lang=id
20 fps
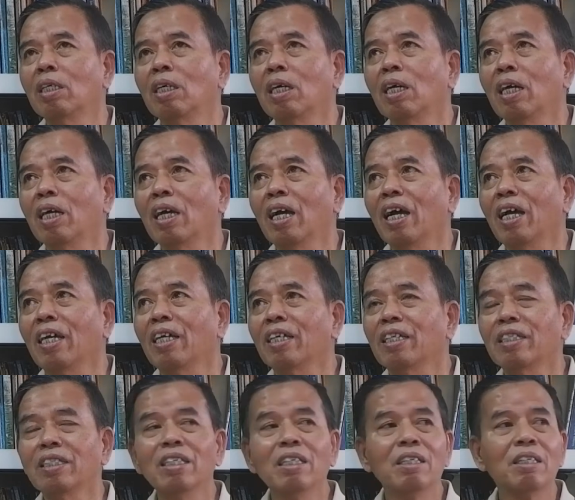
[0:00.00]
kayak gitu
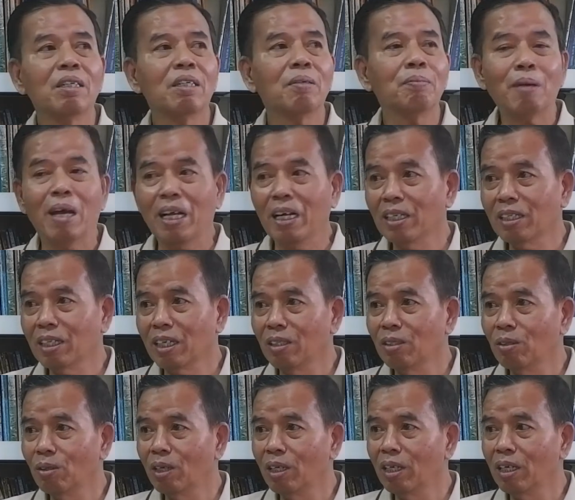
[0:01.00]
belum
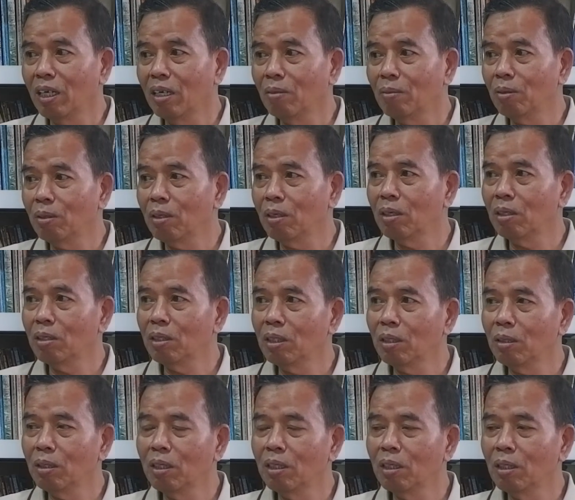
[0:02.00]
tahu dia kayak Yusuf
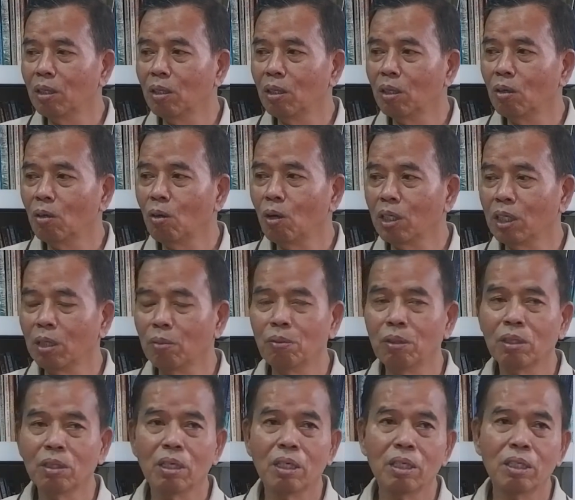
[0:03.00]
kayak apa gitu ya
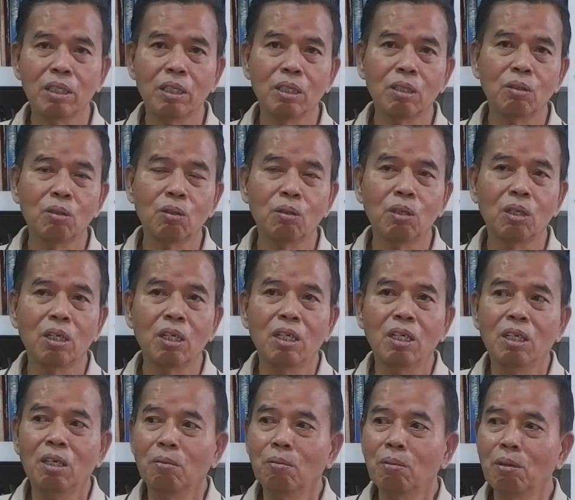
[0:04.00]
akhirnya
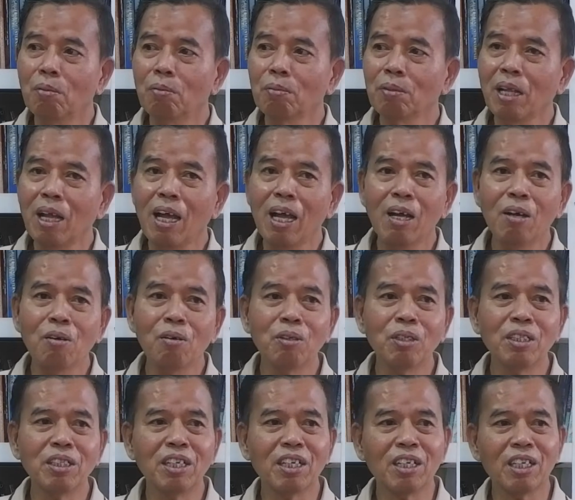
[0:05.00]
dikumpulkan
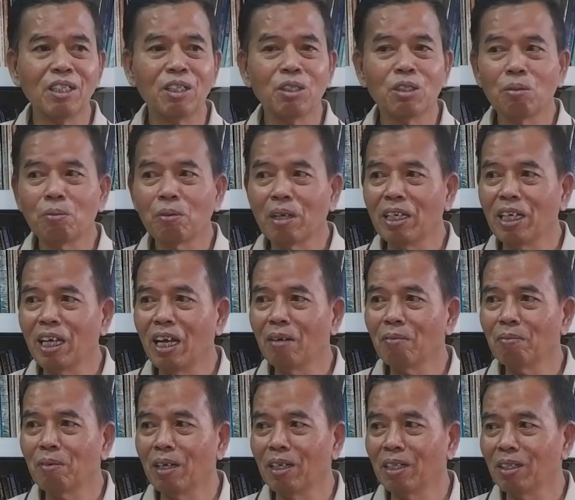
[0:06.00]
dia bikin suatu
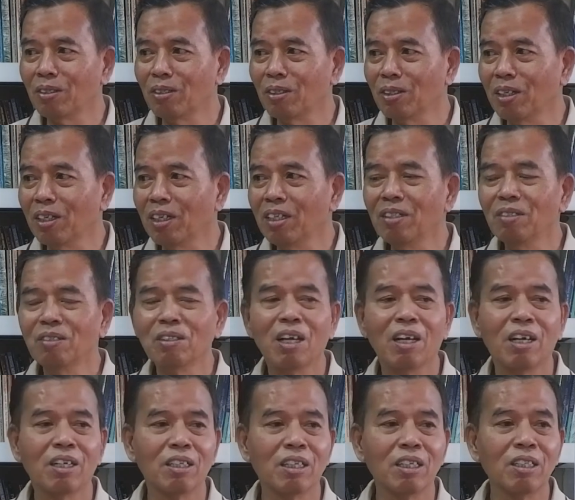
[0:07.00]
resepsi di
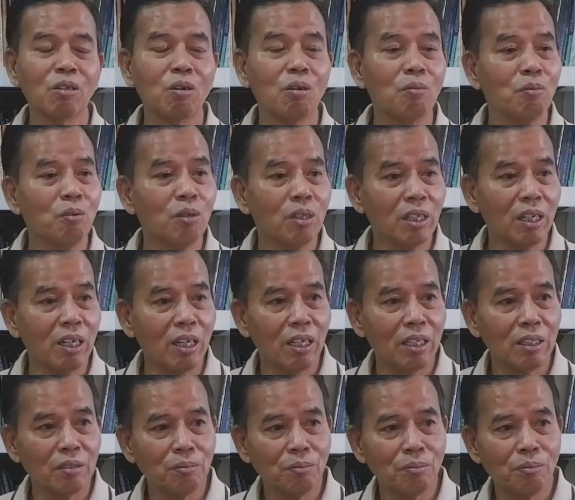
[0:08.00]
mana kemudian di
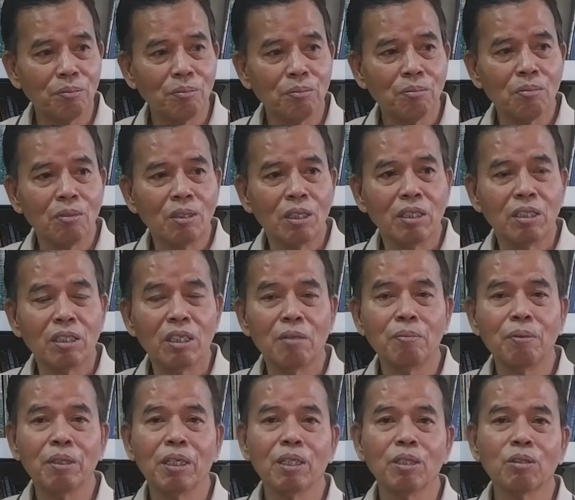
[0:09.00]
meja makan itu ada
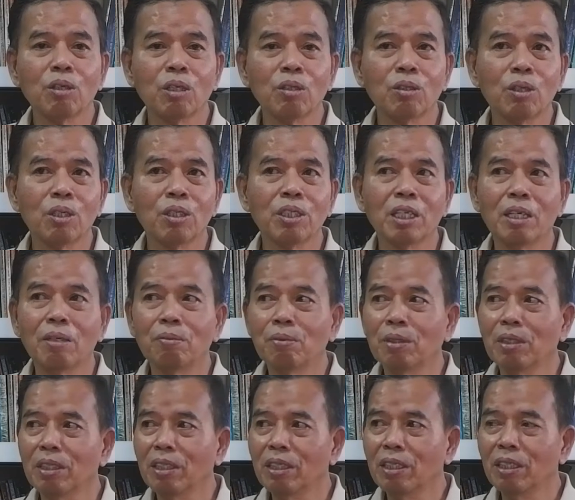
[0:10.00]
buah dan ada pisau
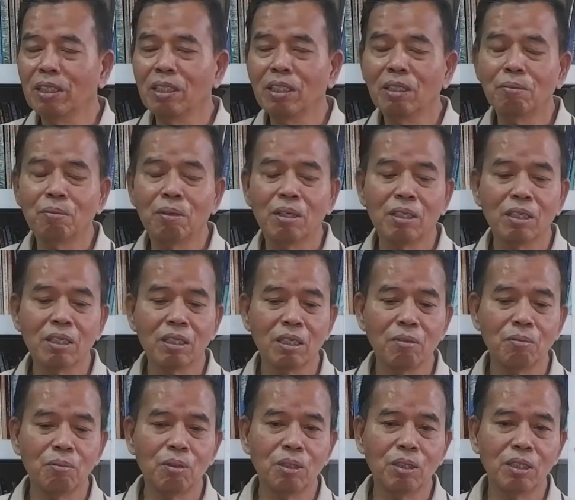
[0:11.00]
masing-masing
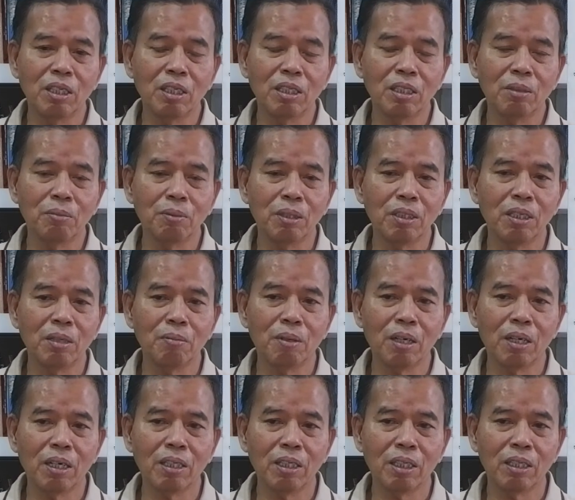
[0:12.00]
tempat ya